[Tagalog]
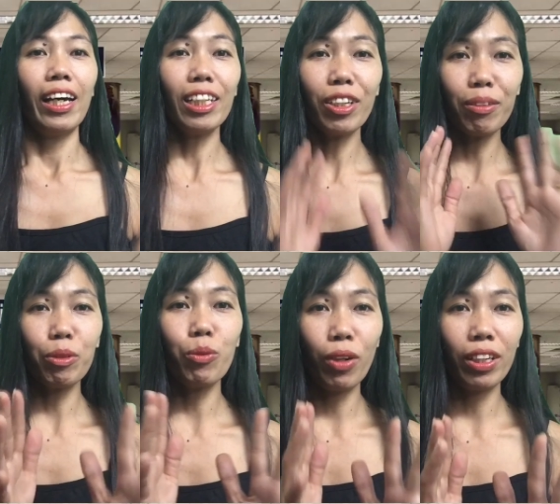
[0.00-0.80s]
Hello
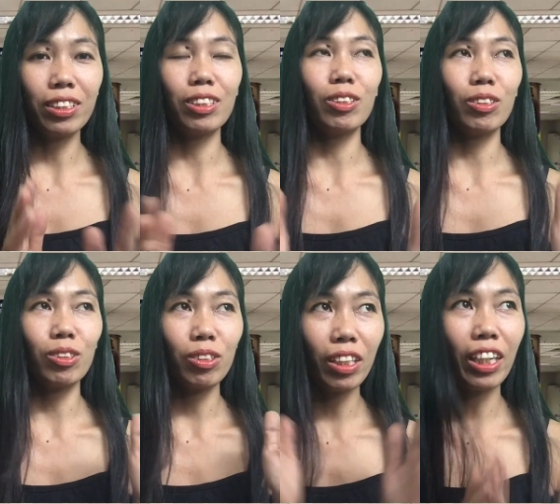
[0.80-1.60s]
everyone! So
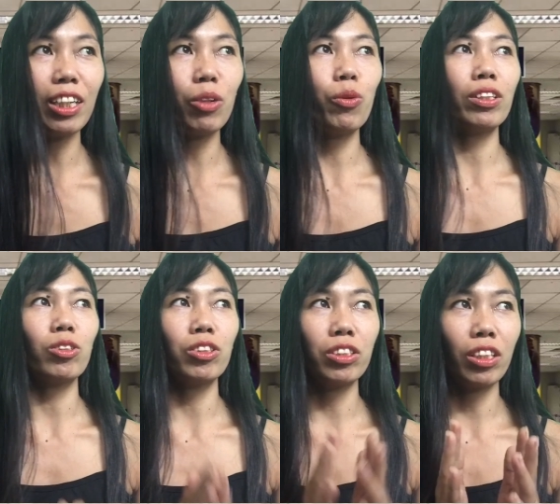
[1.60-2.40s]
today, I want
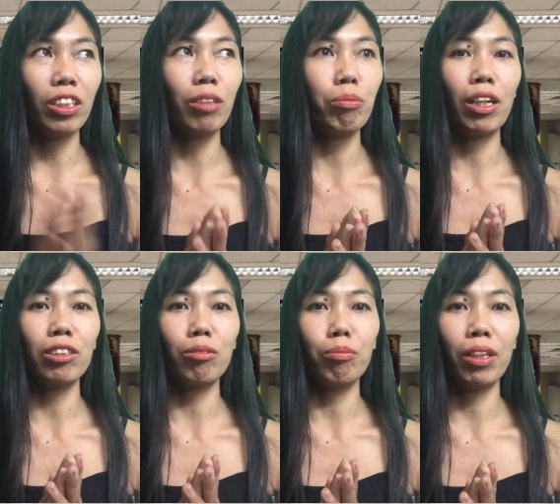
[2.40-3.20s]
to share
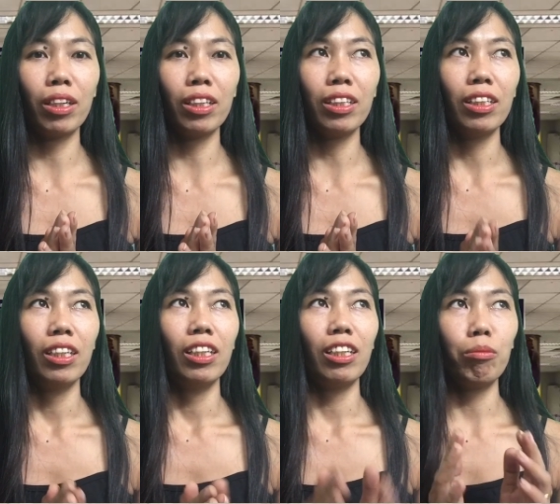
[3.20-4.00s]
about my
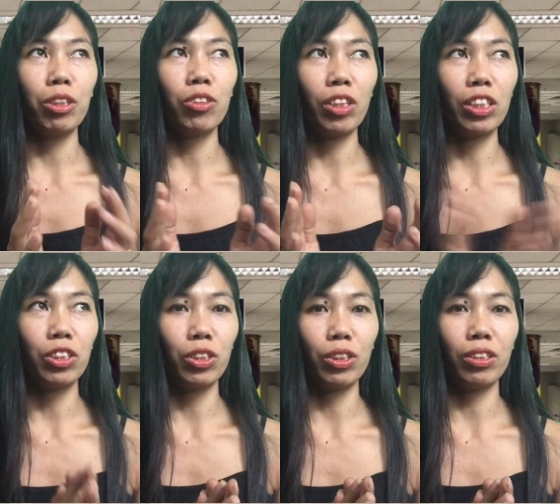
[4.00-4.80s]

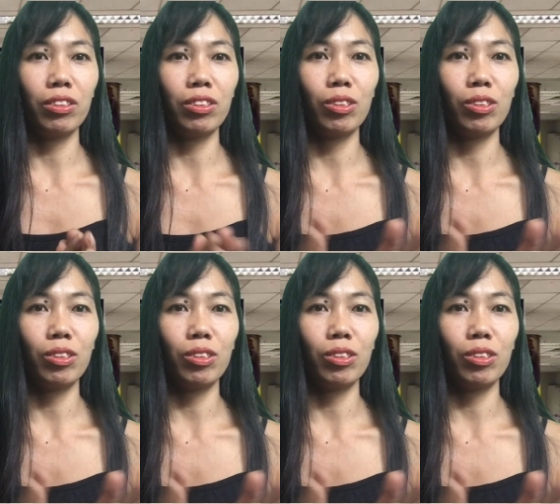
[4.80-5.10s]
immigration.